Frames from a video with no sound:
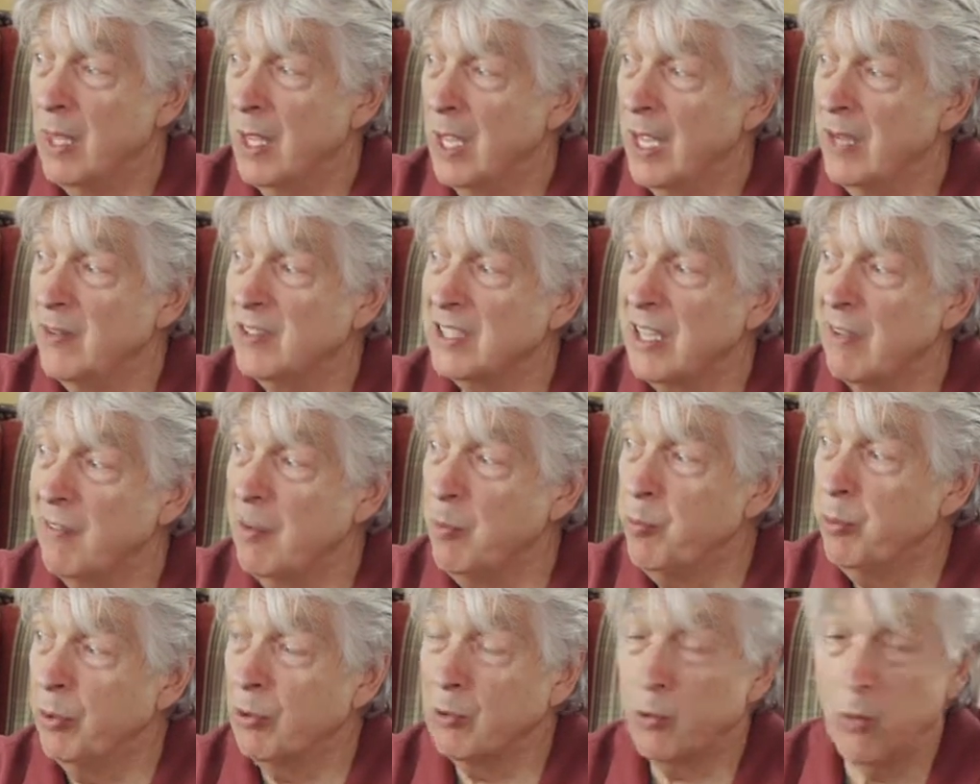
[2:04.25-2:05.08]
Et vous savez
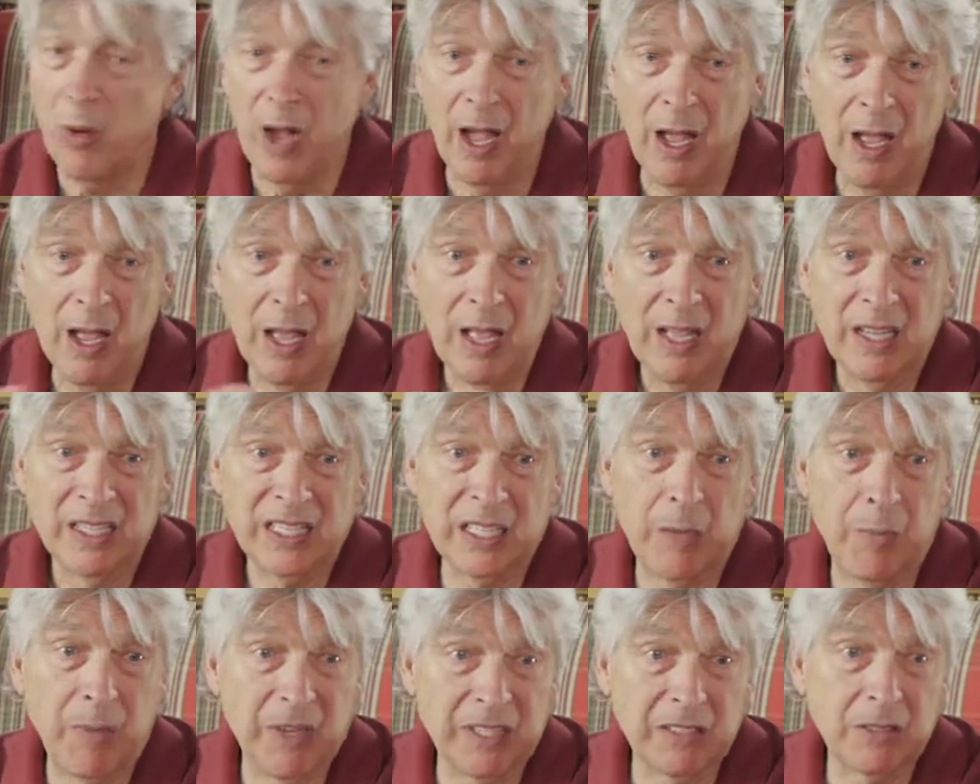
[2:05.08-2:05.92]
pourquoi?
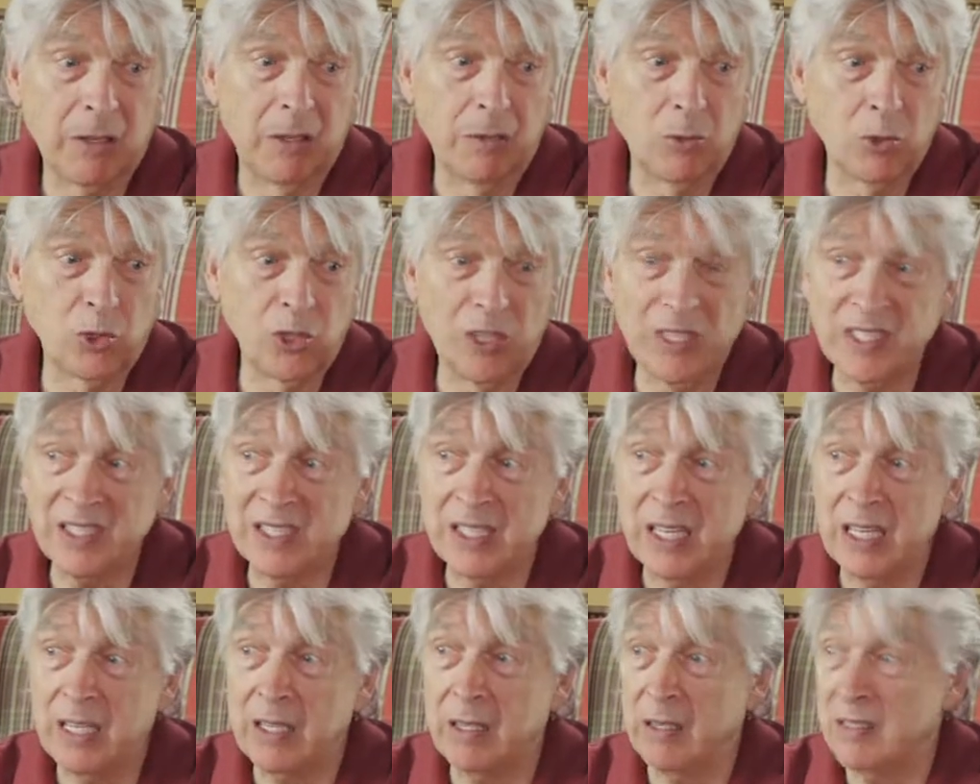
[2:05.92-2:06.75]
C'est parce que je
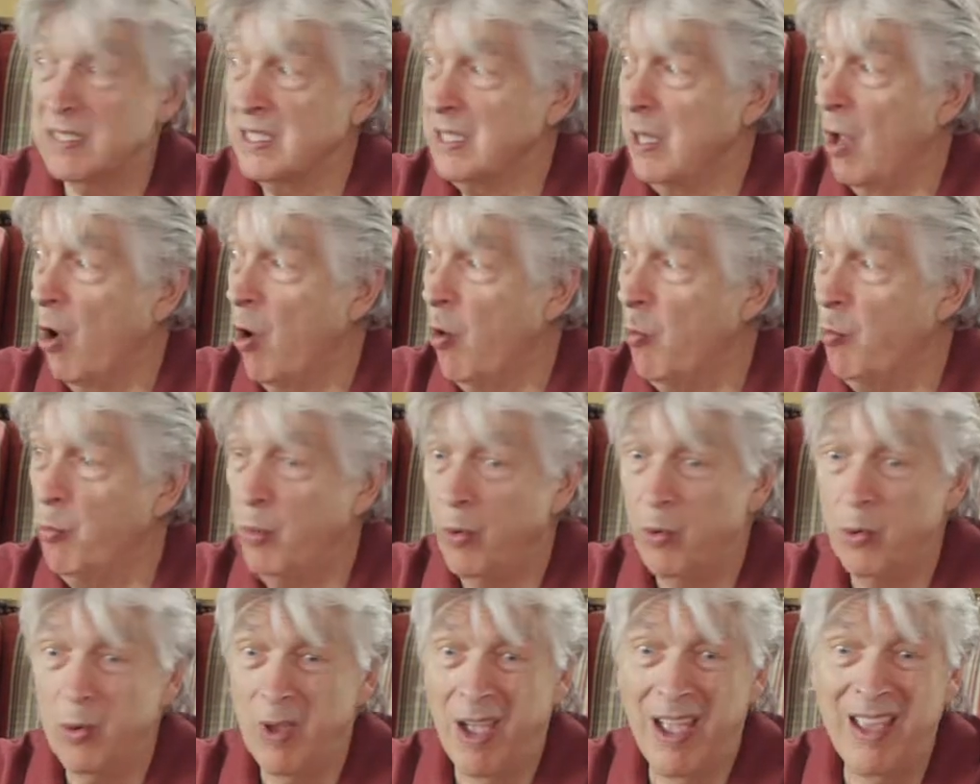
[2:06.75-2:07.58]
sais que c'est un
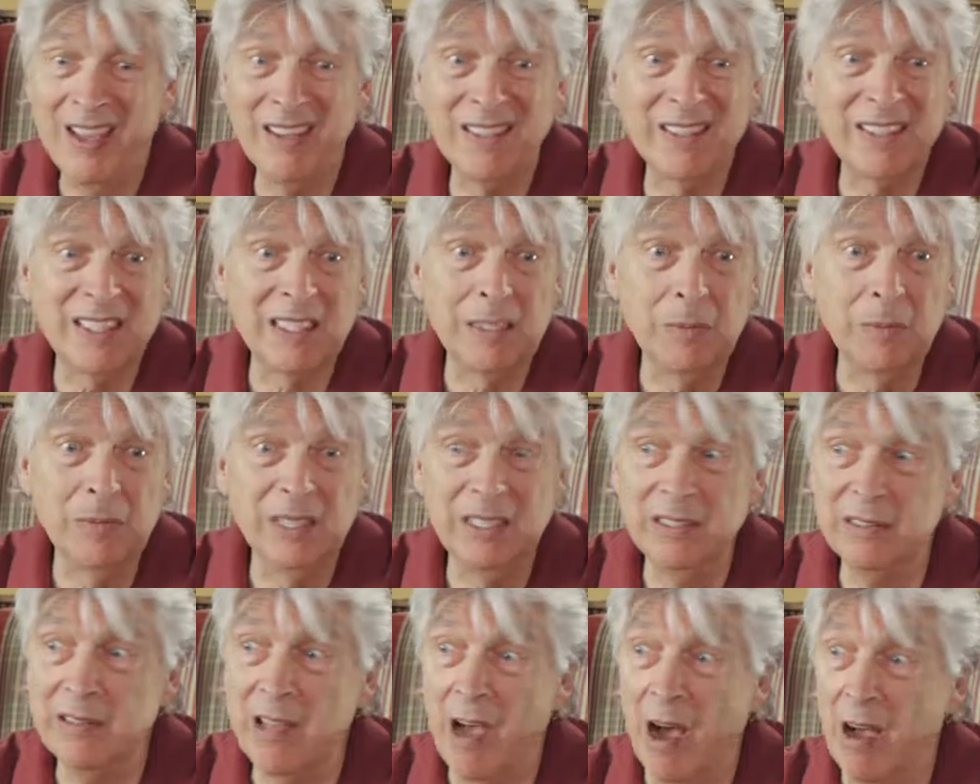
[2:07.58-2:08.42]
peu
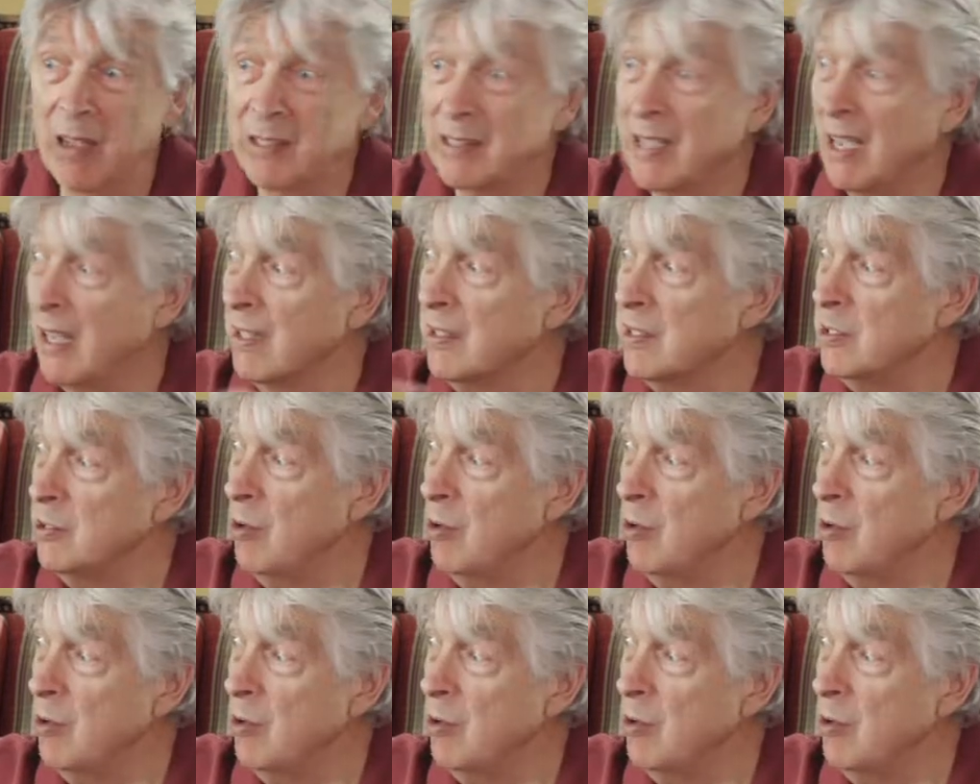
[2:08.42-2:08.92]
intimidant quand